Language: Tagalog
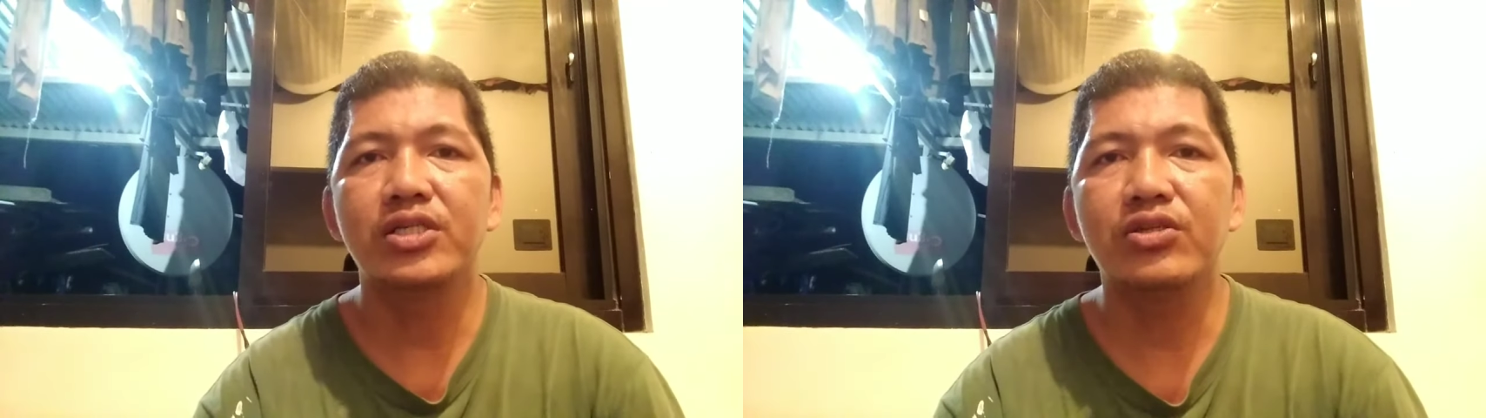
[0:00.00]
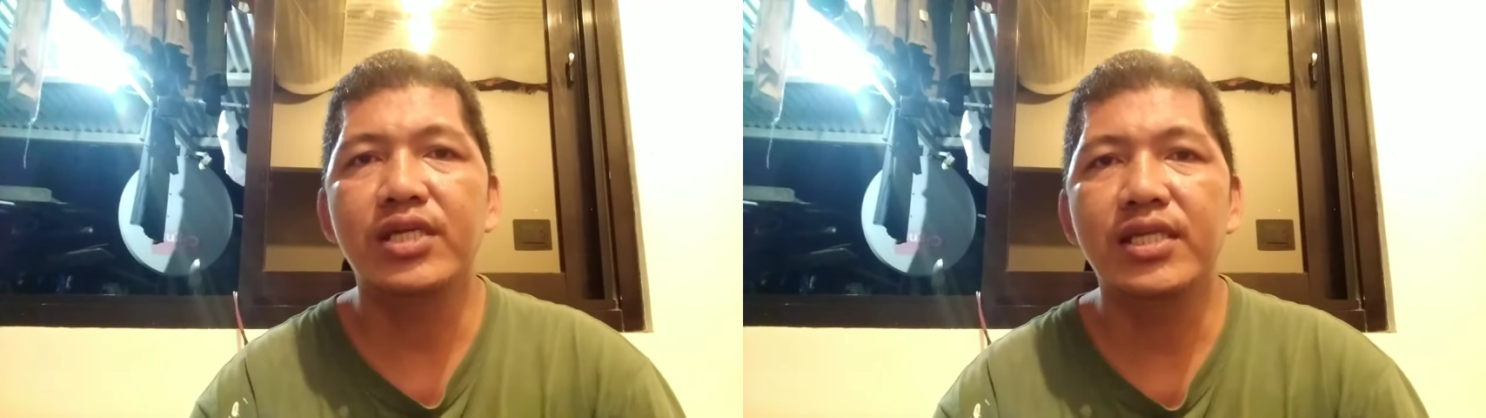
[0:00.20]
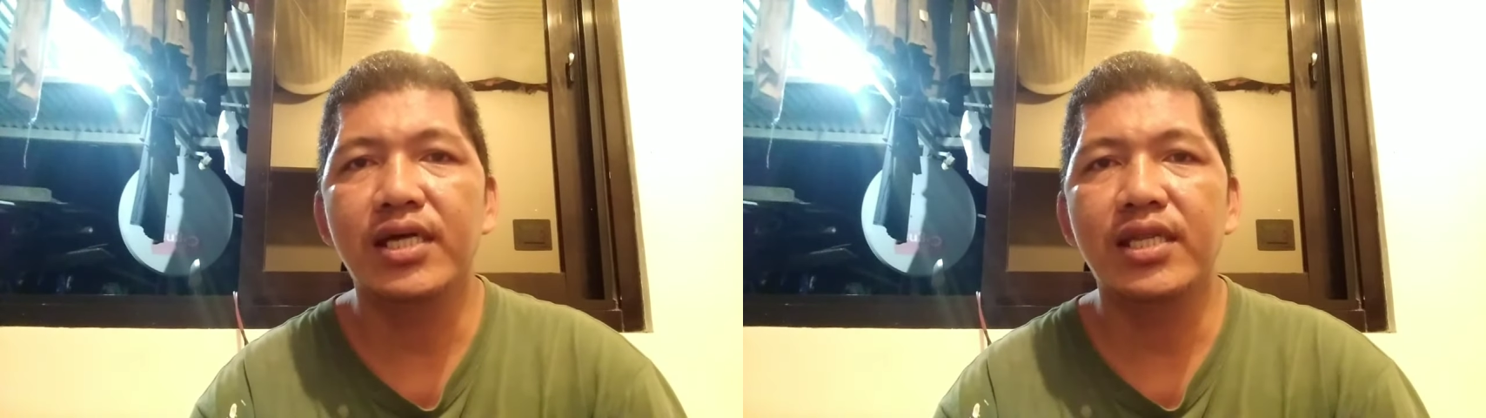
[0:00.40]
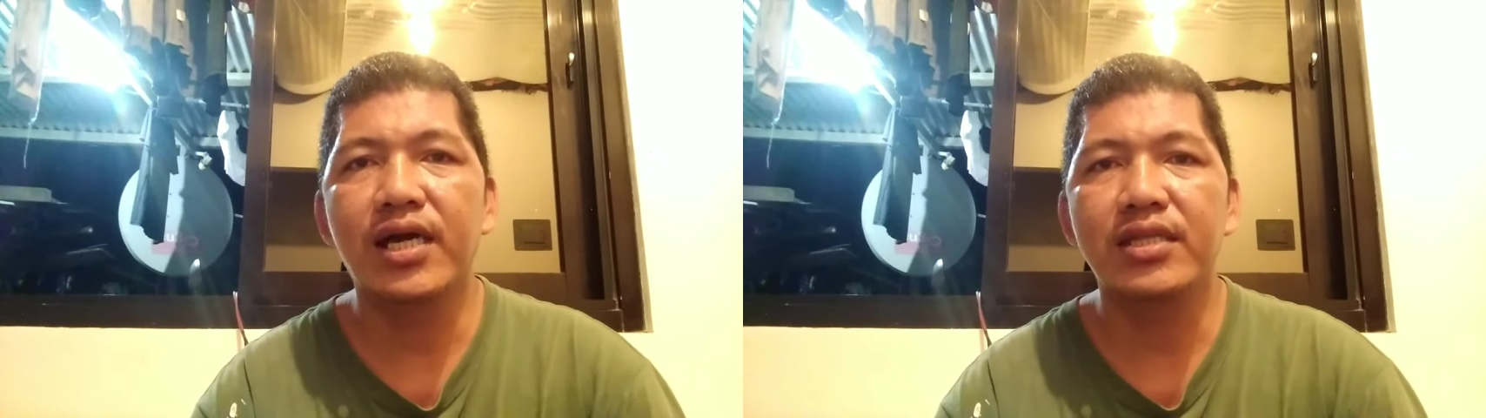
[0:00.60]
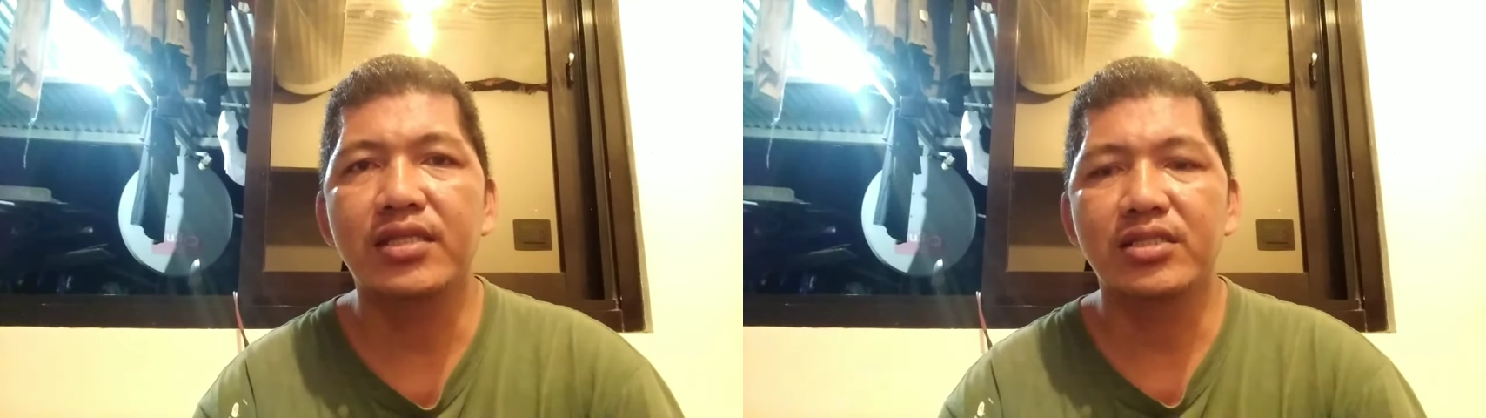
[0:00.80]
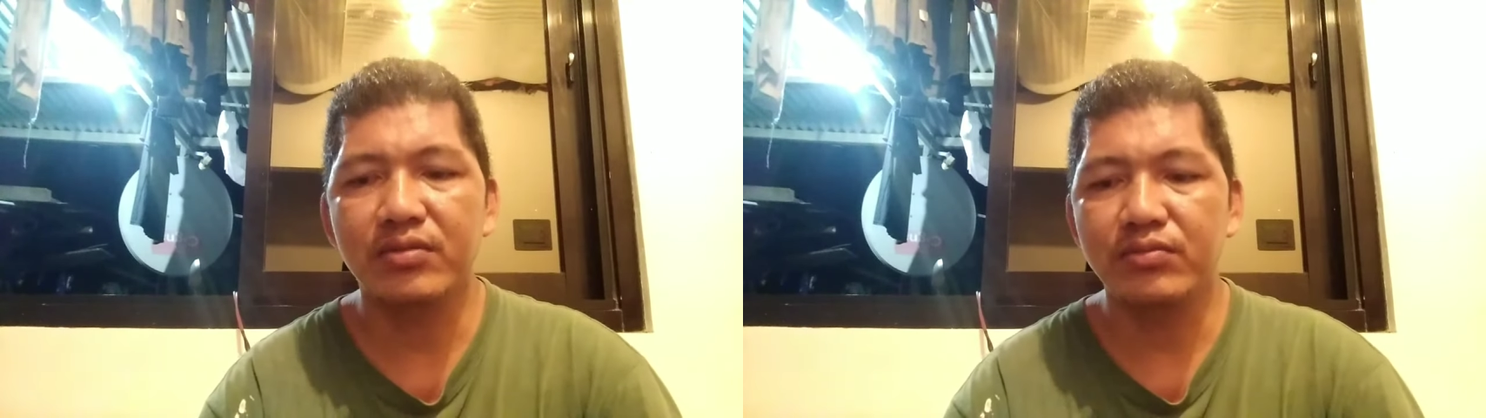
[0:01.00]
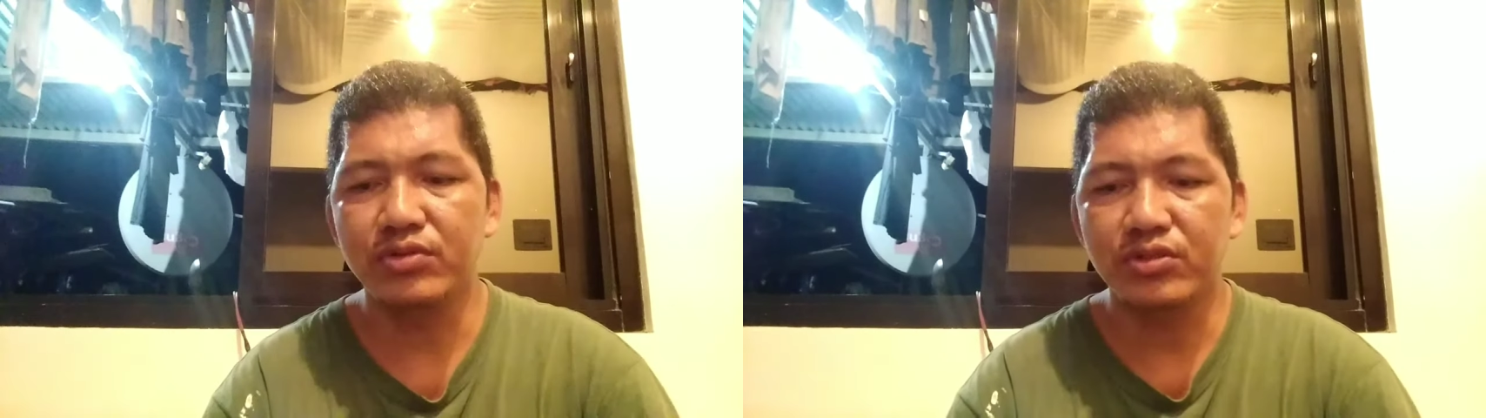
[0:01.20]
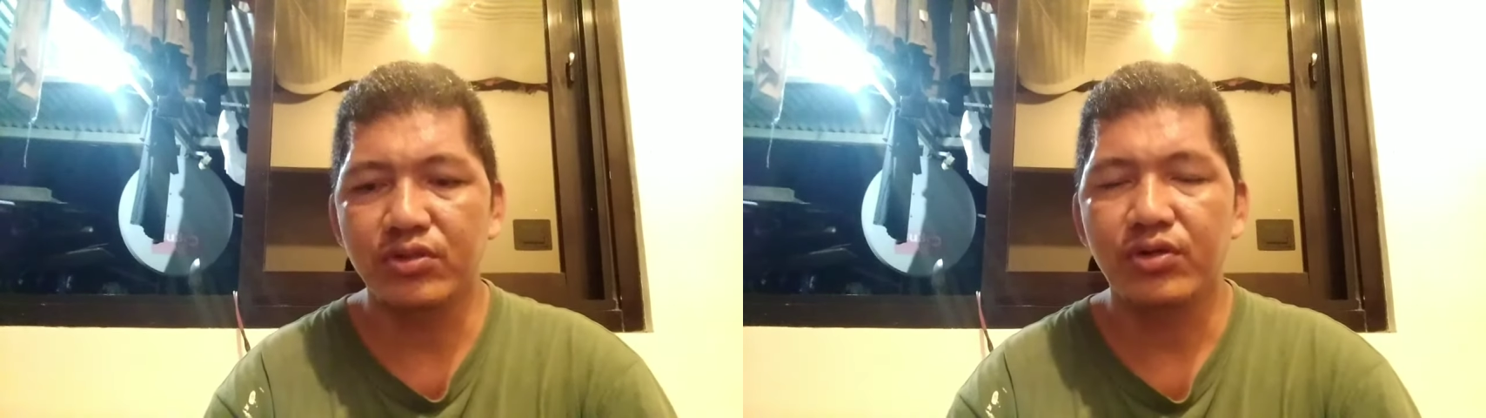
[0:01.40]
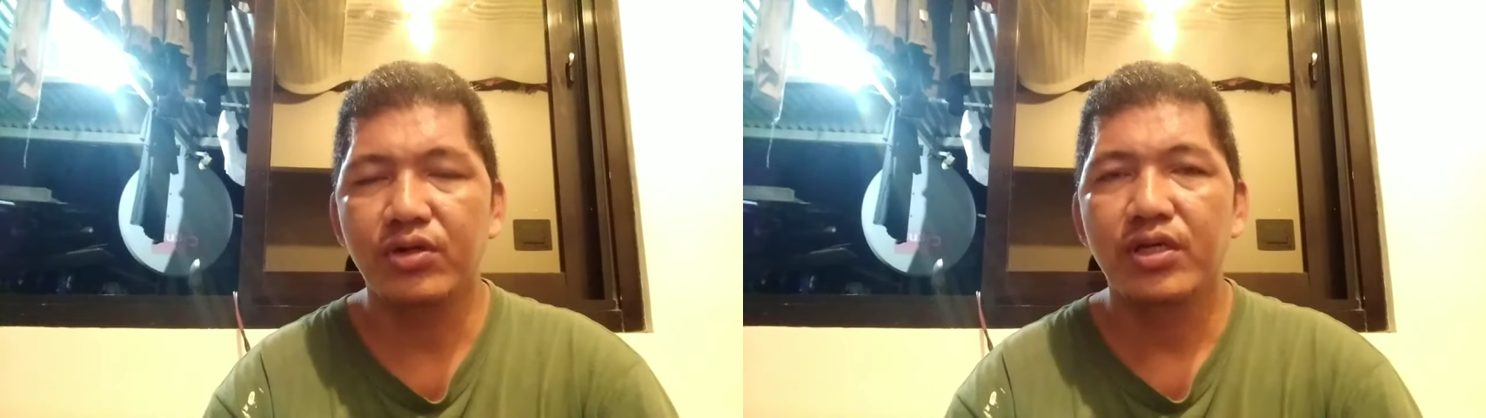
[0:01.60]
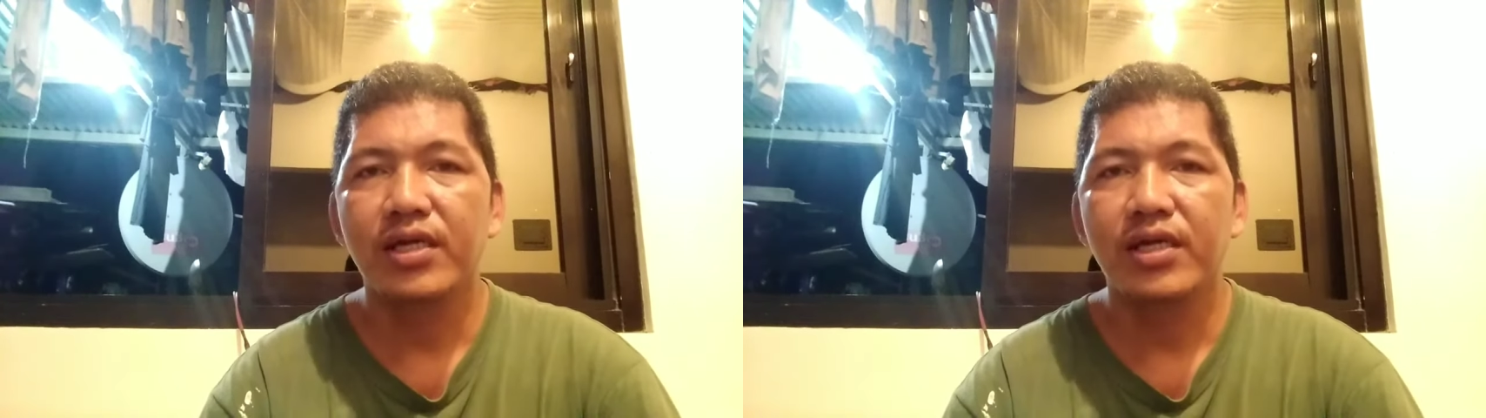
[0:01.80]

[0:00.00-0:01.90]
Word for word: gasolina ng ating tambutso.